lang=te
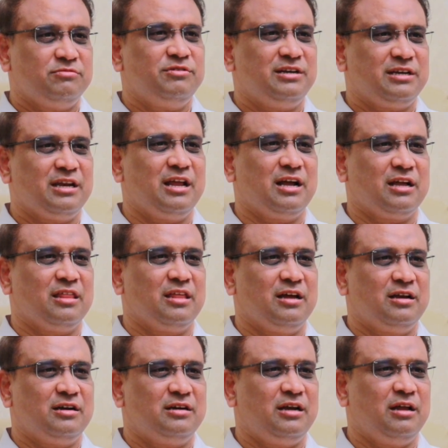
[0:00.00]
వింటున్నా కదా
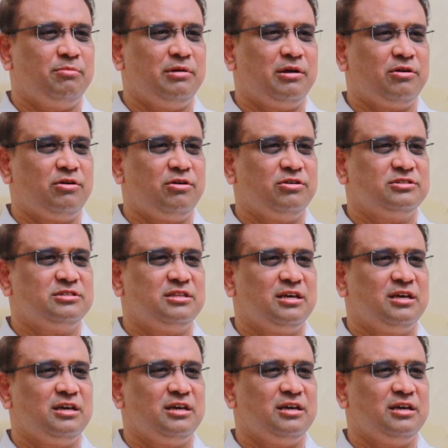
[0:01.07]
డబుల్ రోడ్డు వస్తే